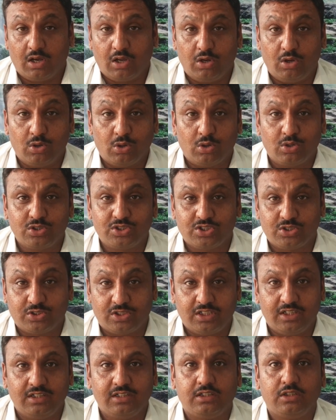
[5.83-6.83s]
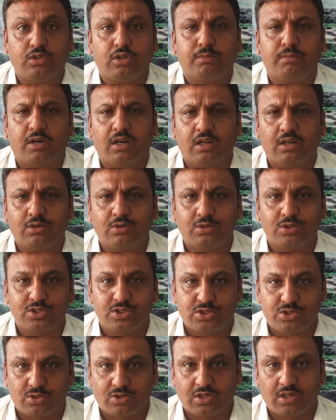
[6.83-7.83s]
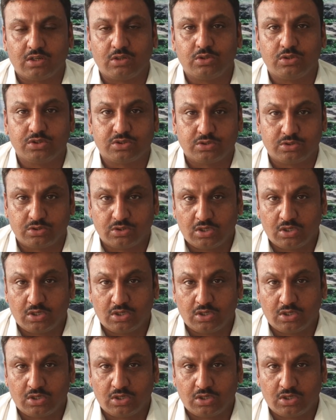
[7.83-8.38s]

लोग शौकीन क्योंकि बड़ा गोश्त छोटा गोश्त